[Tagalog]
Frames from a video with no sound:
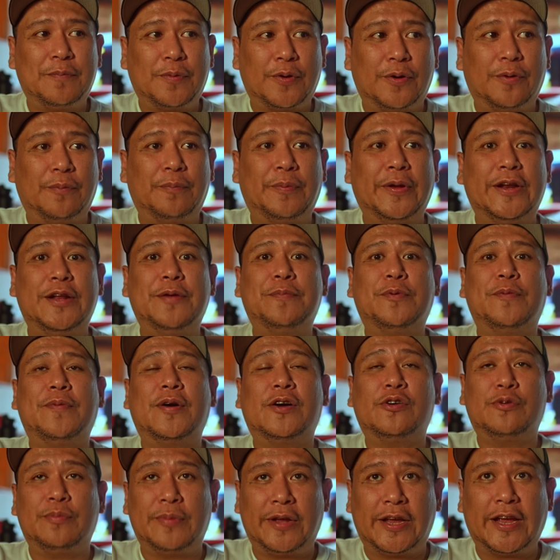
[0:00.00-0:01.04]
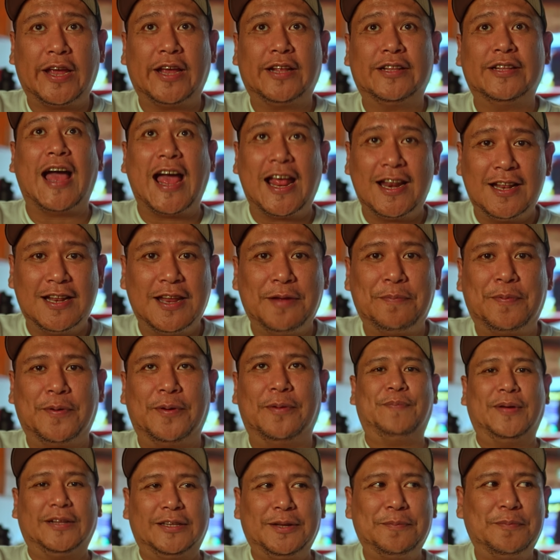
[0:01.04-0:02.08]
po, pwede po bang humingi? Anli po.
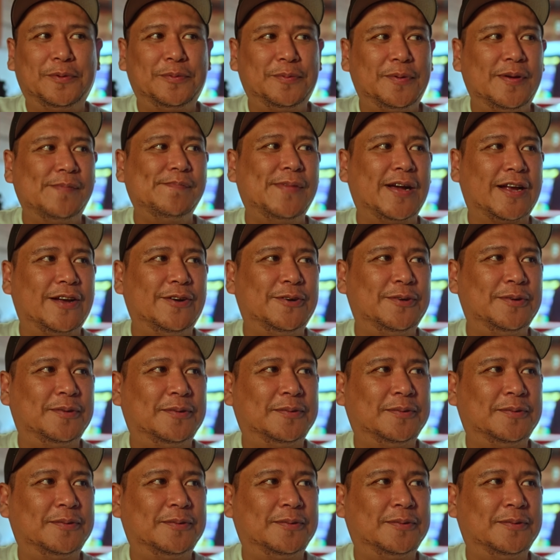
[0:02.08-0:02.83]
Pati po po, bagong.